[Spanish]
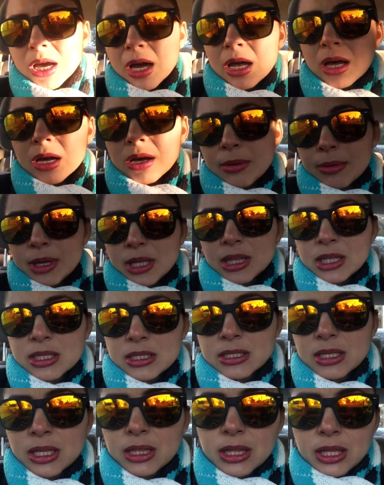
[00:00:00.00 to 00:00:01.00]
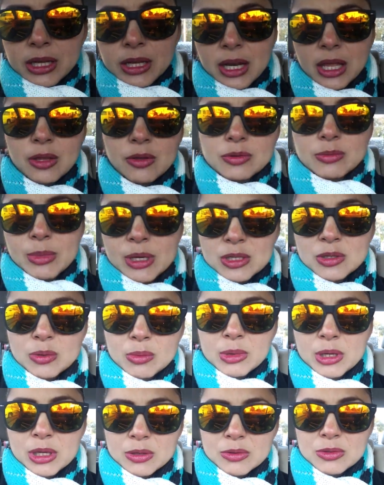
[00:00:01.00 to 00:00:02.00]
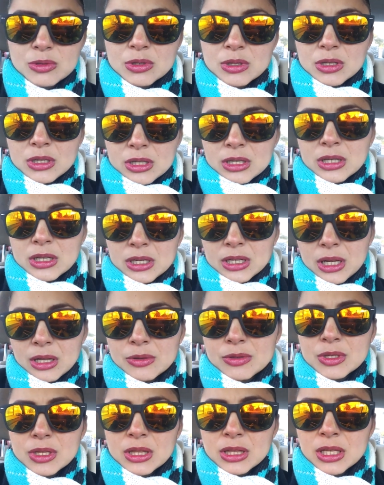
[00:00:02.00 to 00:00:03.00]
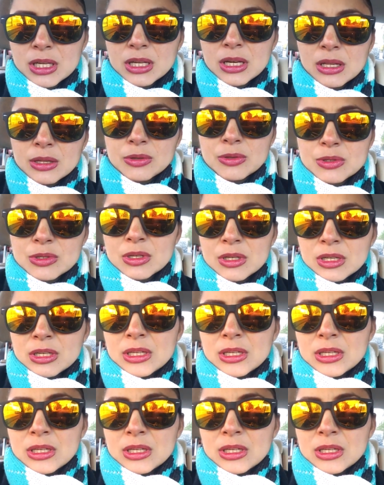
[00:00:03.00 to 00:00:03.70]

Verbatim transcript: a 27 grados más o menos, grados centígrados.